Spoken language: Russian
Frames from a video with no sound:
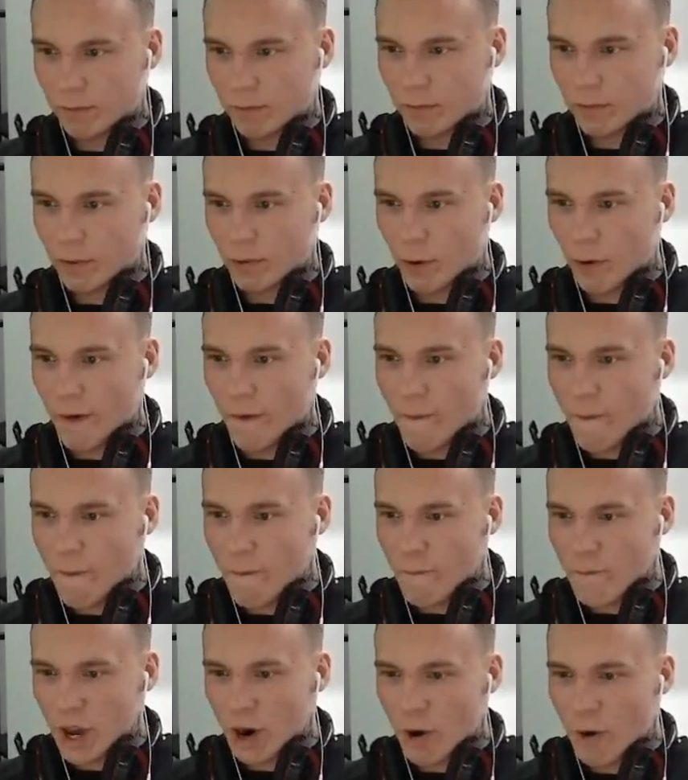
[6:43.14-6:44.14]

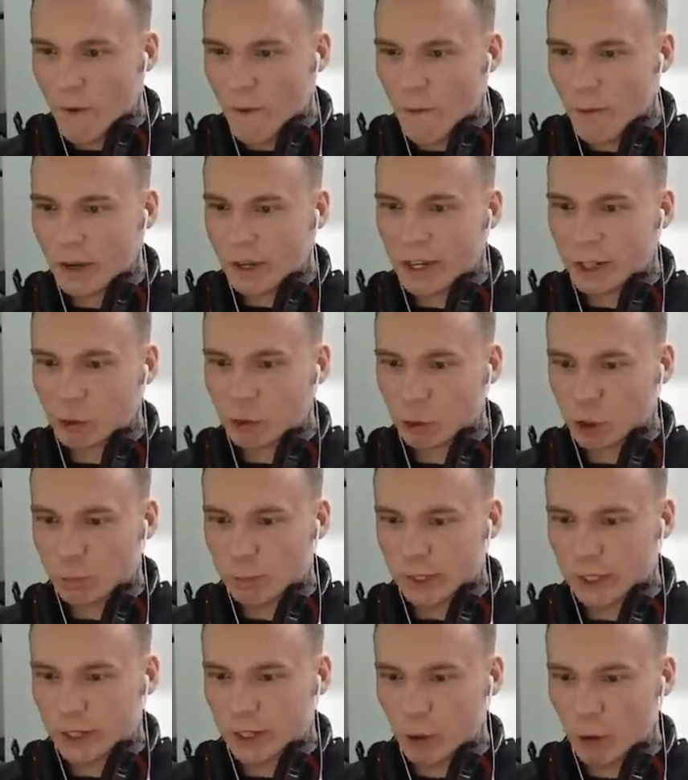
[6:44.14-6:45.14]
И я тоже
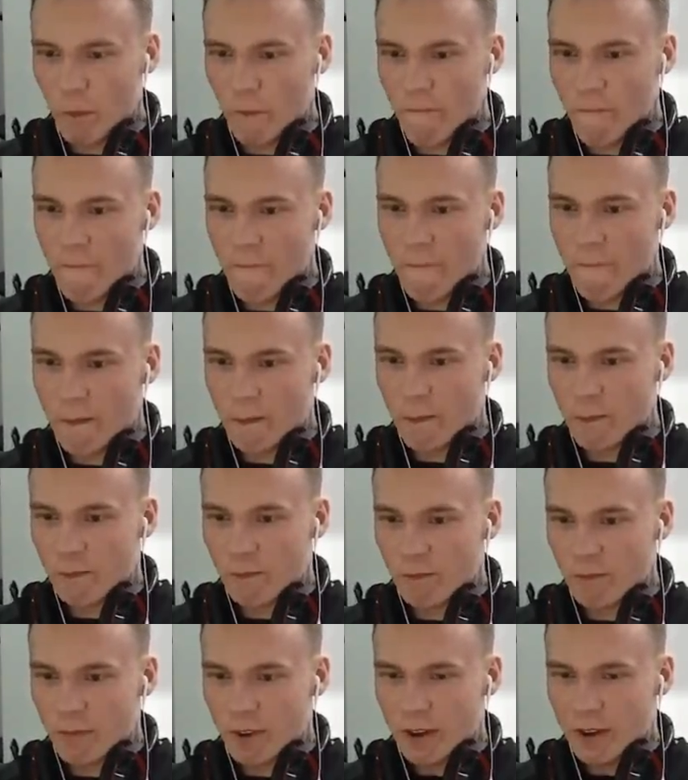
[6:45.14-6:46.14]
прыгаю.
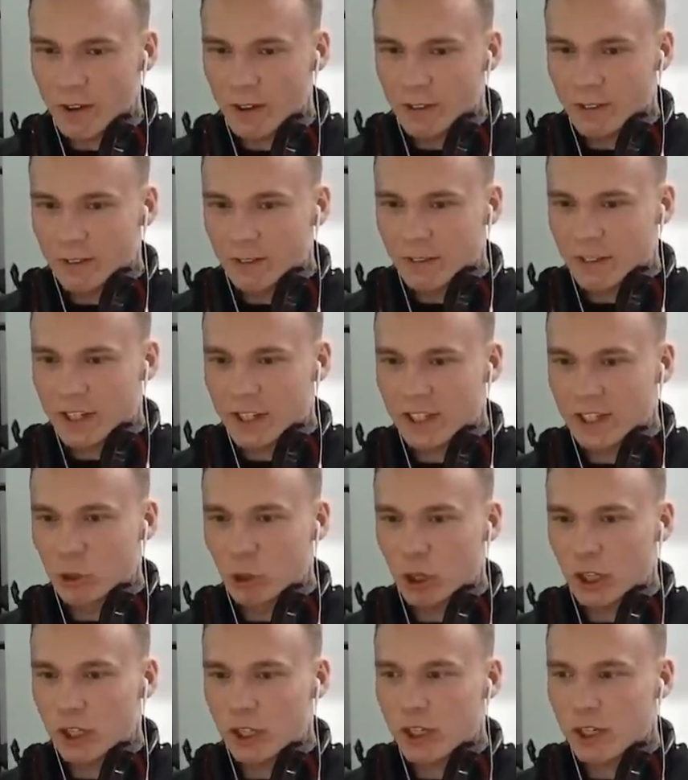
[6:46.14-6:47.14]
В
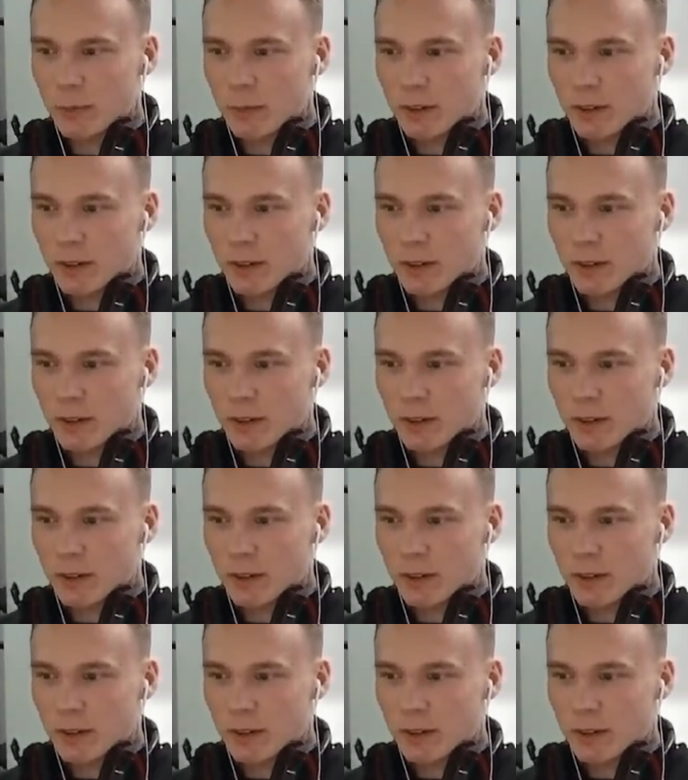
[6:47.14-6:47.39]
казино летим.